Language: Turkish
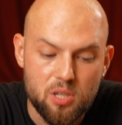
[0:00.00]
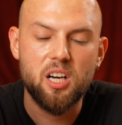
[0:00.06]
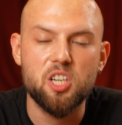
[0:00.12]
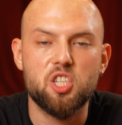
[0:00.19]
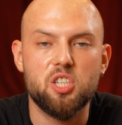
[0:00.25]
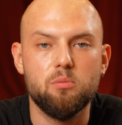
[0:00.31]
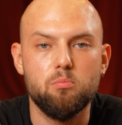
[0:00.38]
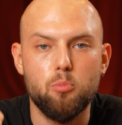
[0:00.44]

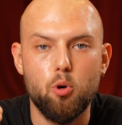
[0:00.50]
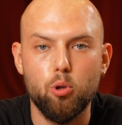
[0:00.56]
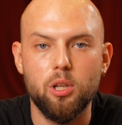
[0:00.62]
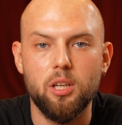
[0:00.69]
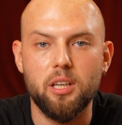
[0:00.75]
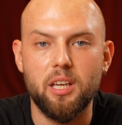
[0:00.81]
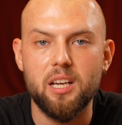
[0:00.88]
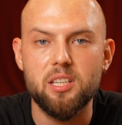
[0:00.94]
Kaşınma
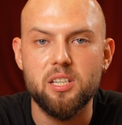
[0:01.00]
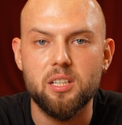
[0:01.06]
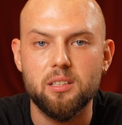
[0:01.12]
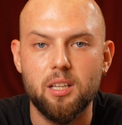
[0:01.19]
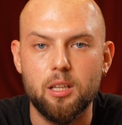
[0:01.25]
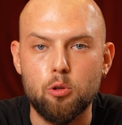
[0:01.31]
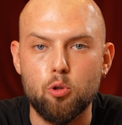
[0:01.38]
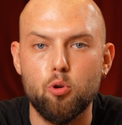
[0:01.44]
olayı
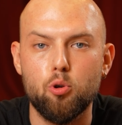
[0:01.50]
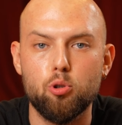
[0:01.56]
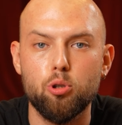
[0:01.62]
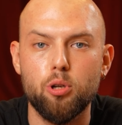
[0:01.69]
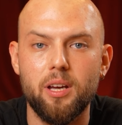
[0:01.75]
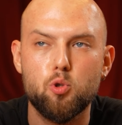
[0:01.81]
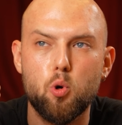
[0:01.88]
gerçekten doğru.